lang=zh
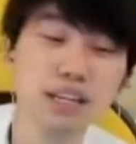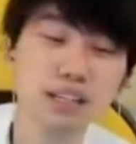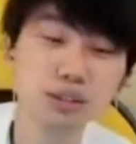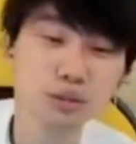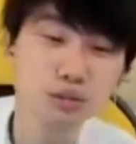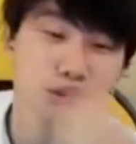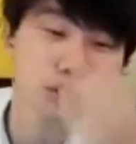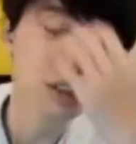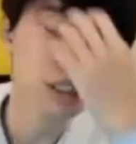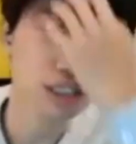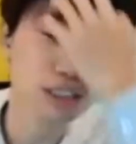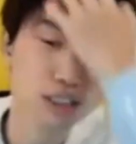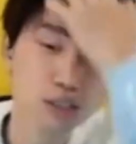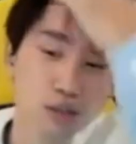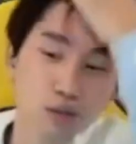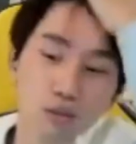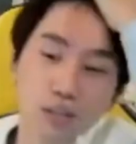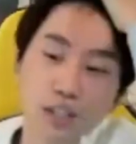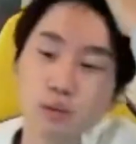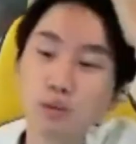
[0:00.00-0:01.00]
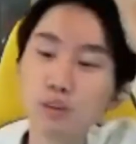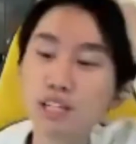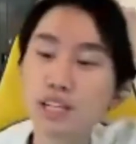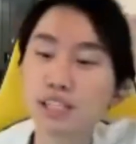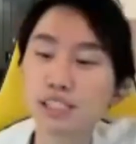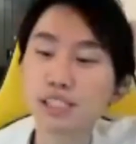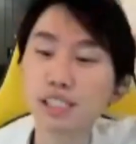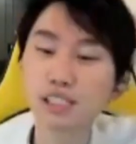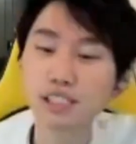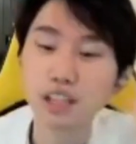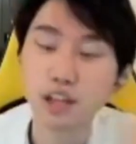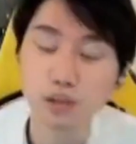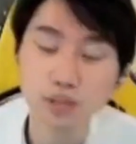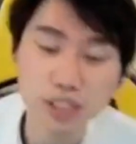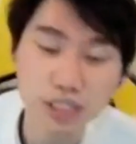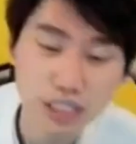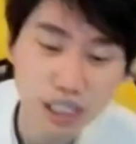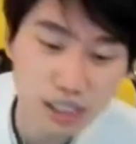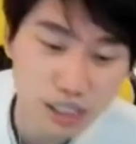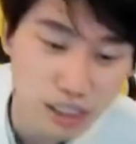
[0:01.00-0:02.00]
都是，所以我想先调整
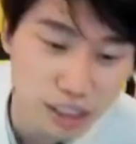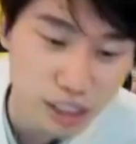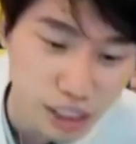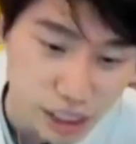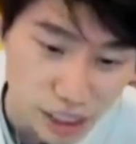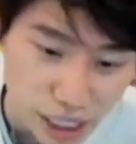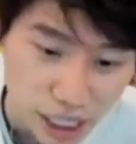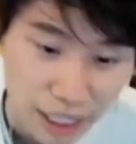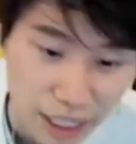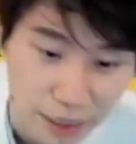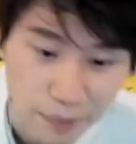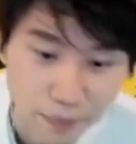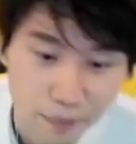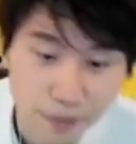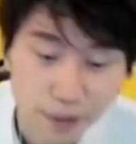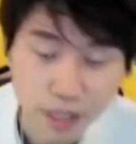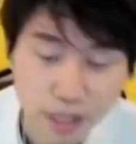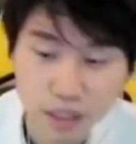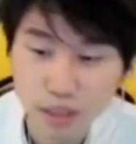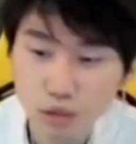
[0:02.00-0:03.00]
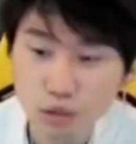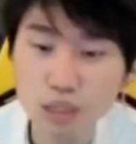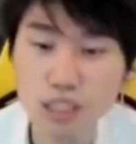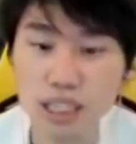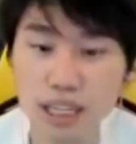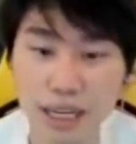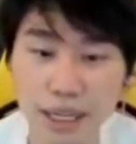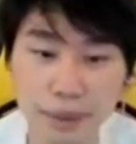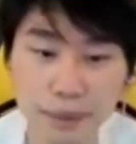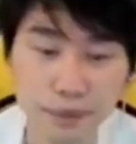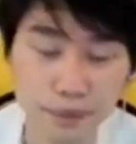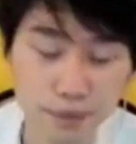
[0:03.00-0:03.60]
一下自己的心态跟状态。